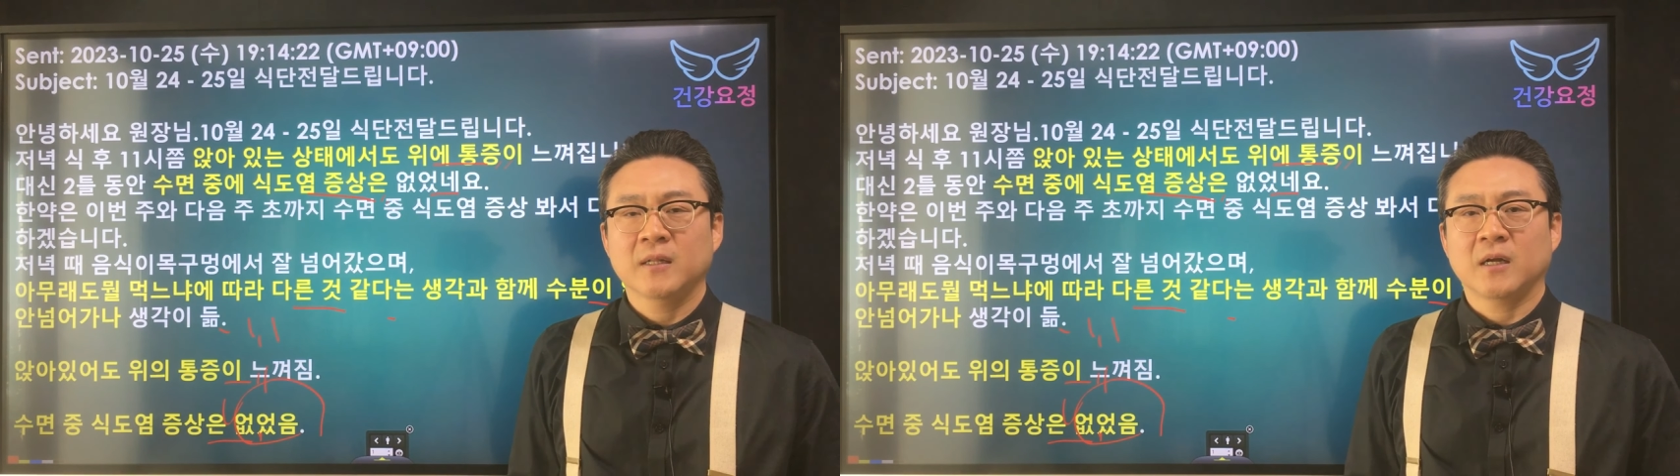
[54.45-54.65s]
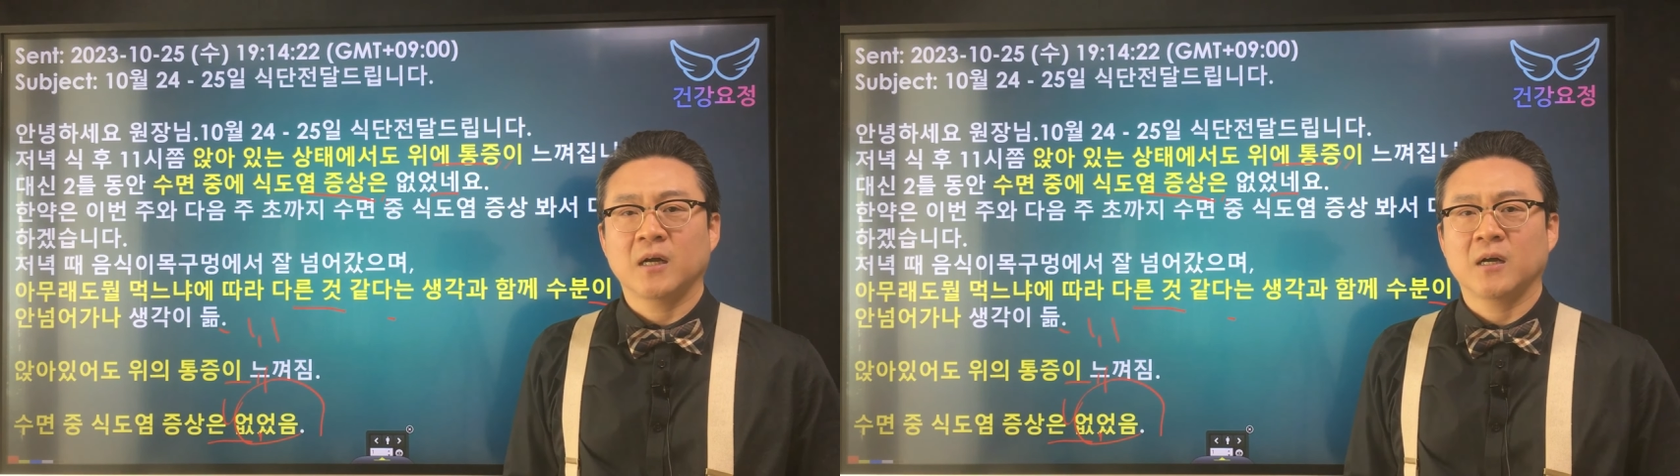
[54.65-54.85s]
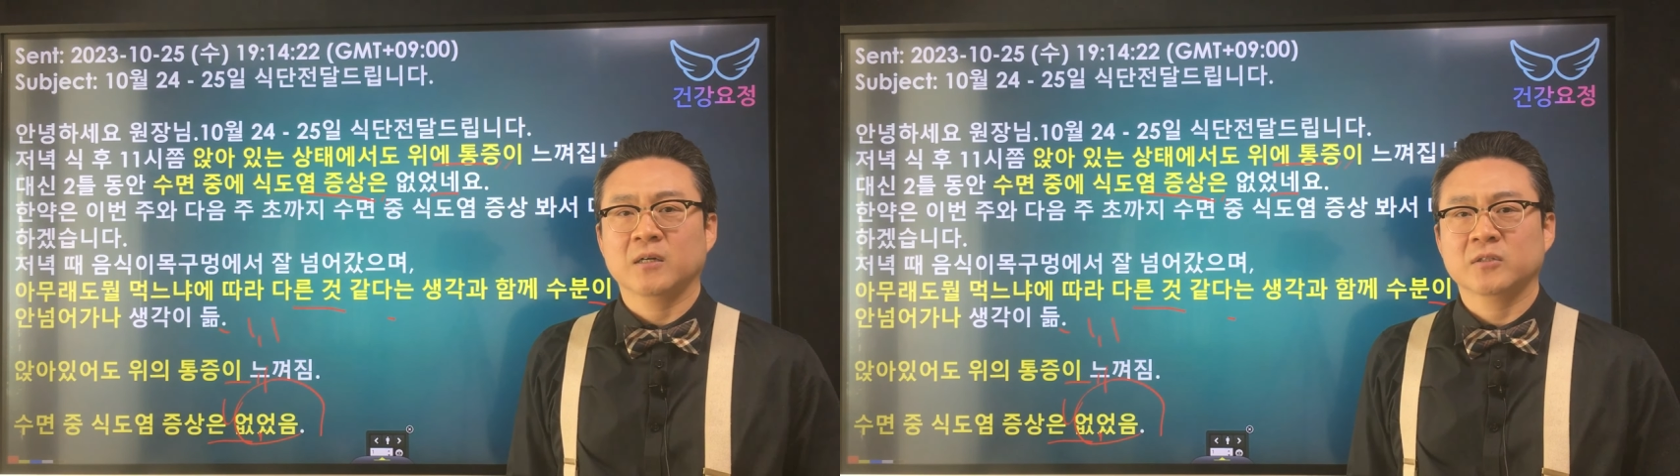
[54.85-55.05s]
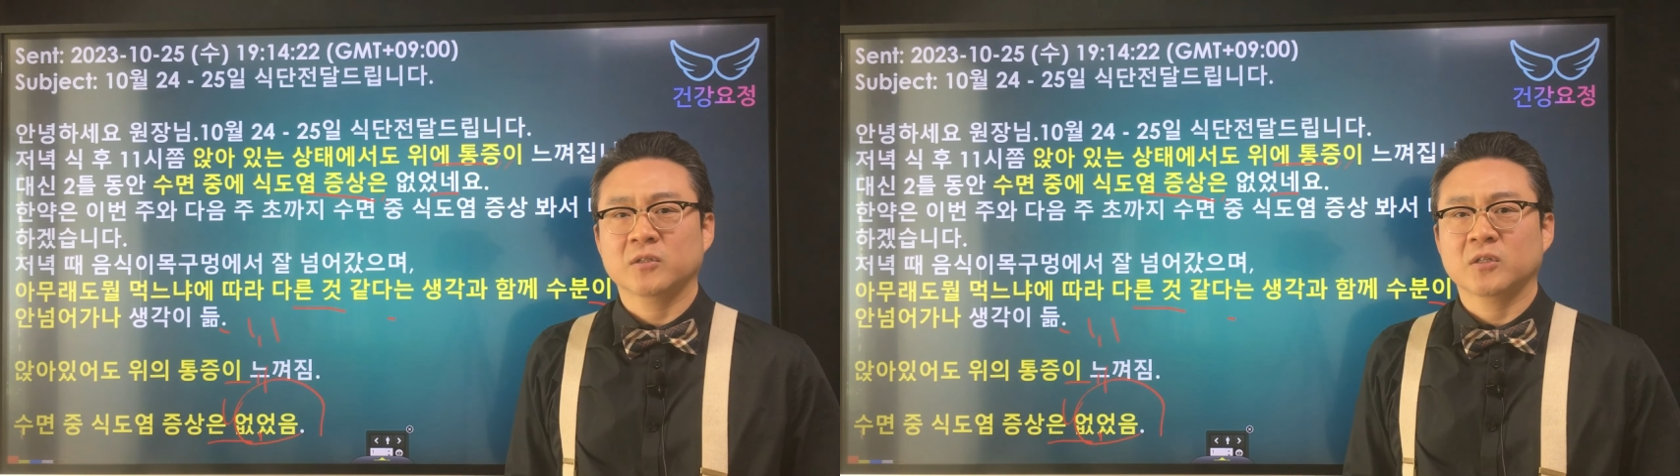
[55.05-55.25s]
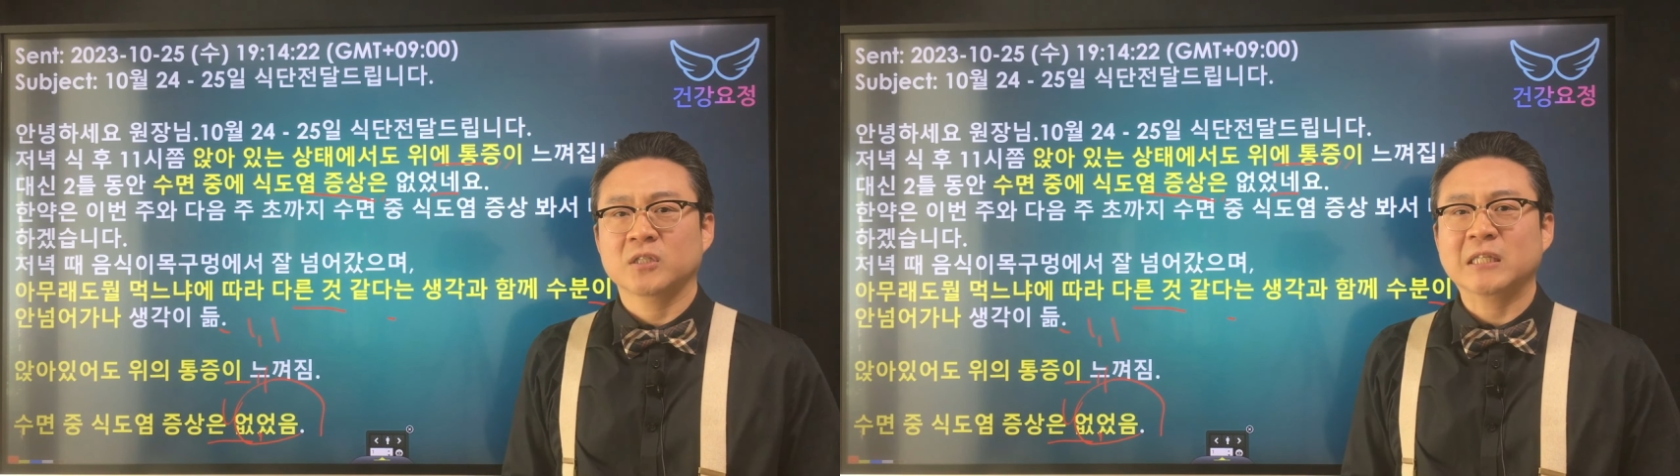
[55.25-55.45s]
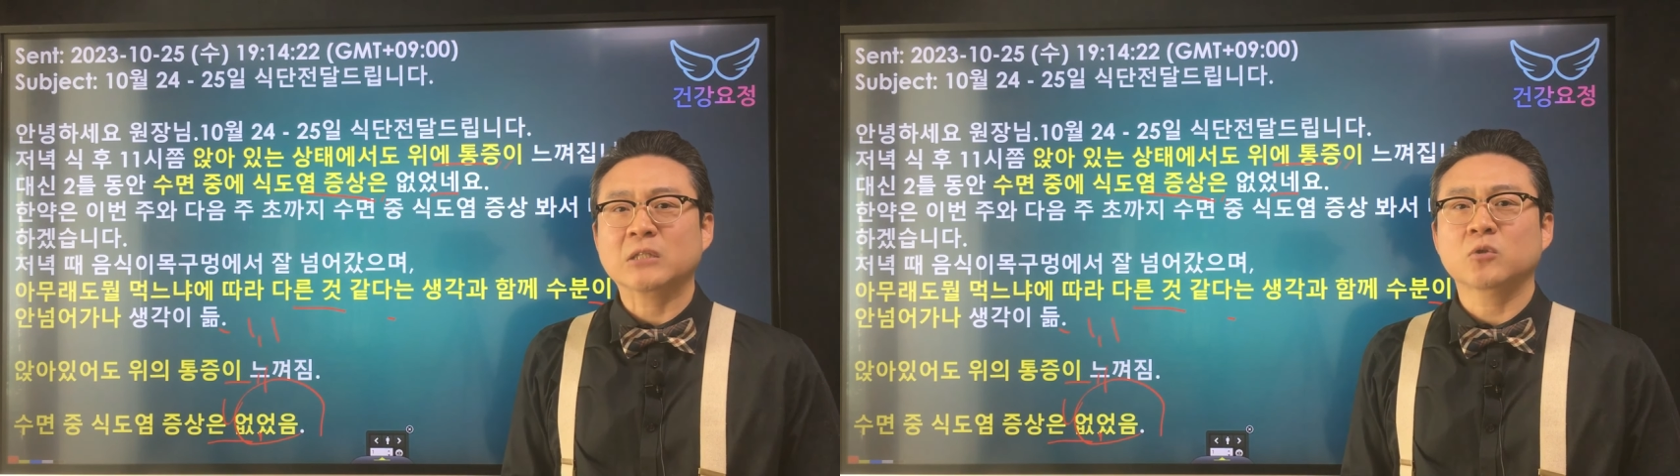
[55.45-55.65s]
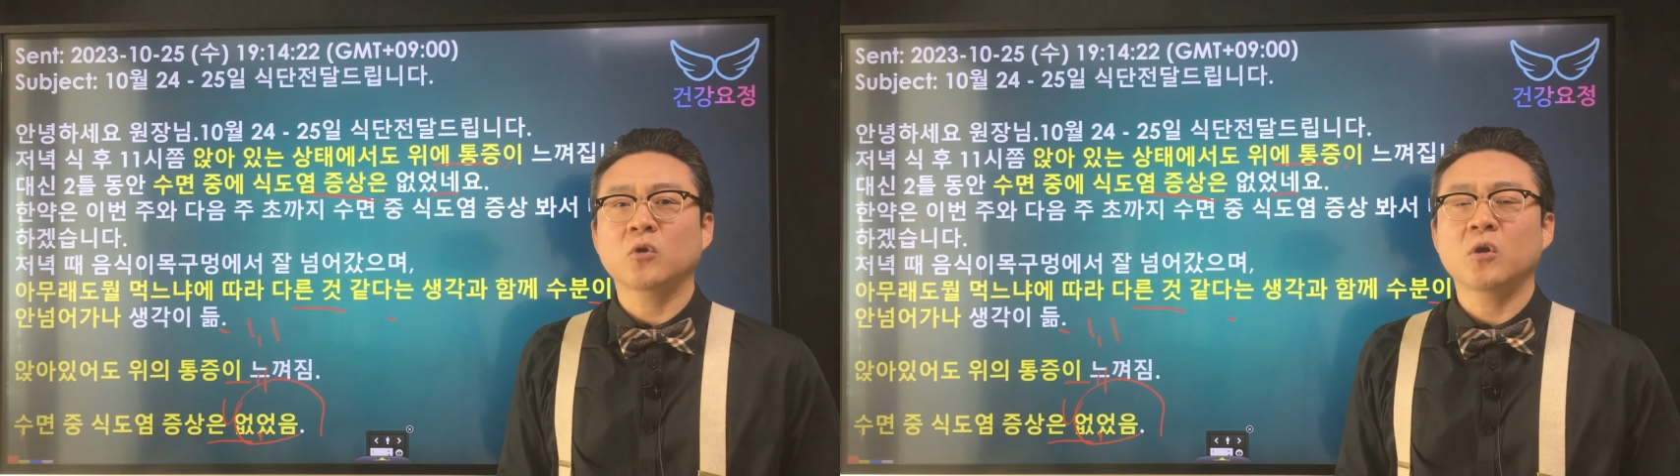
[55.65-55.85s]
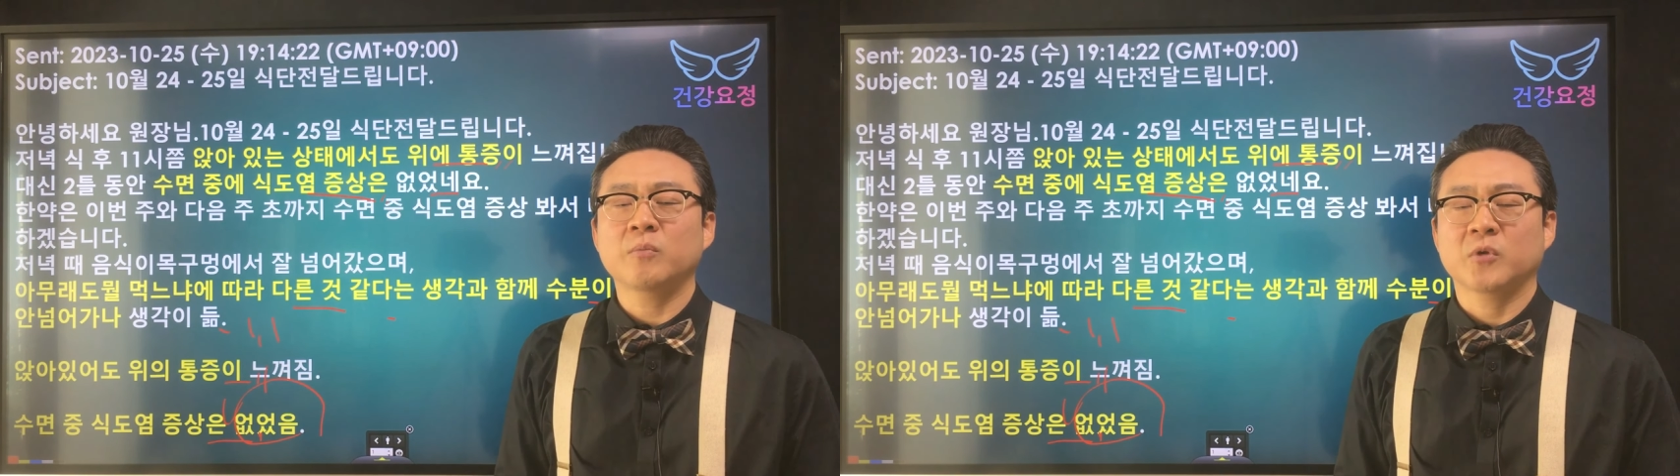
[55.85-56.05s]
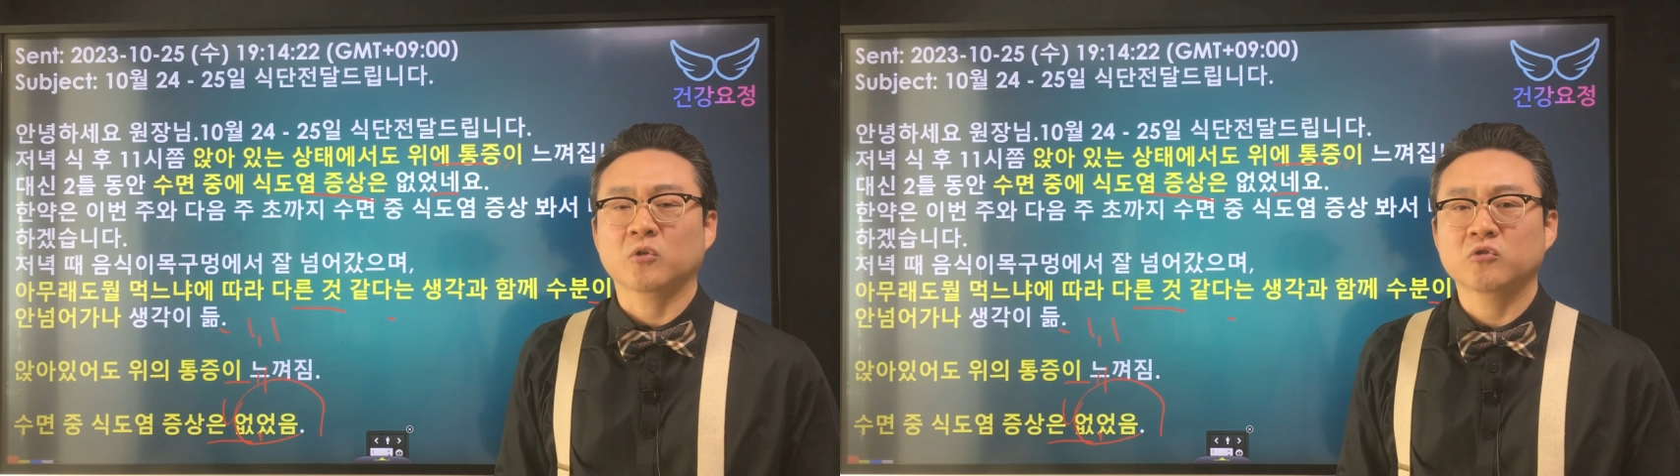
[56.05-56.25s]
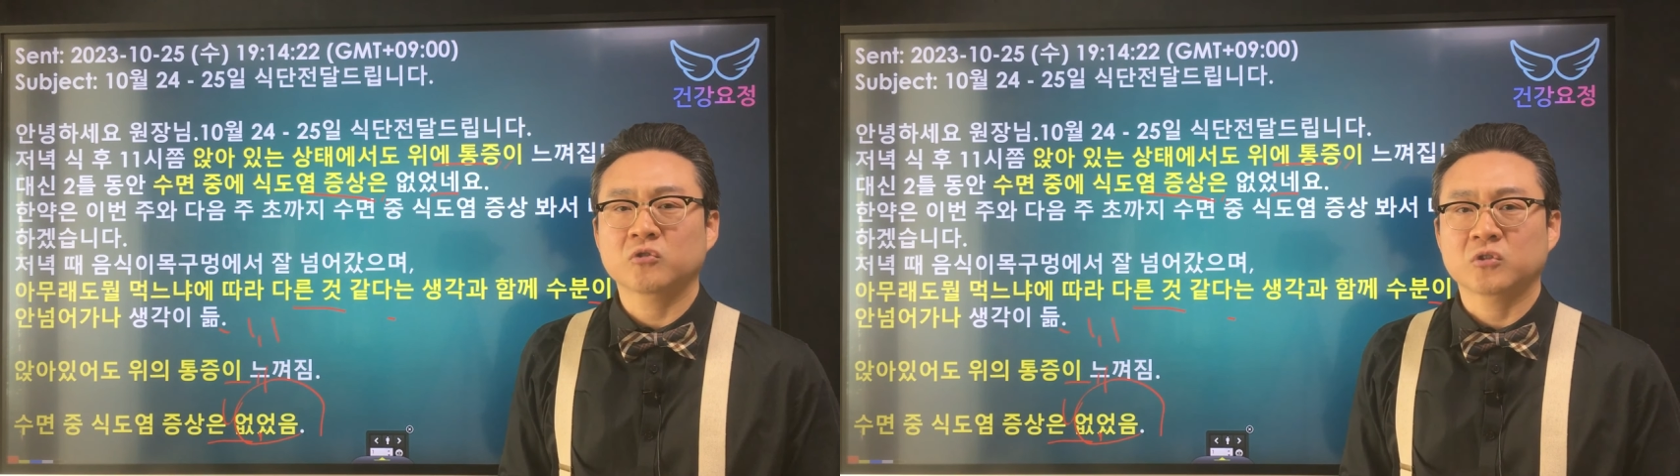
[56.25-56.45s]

아 그래서 이런 식도염 역류,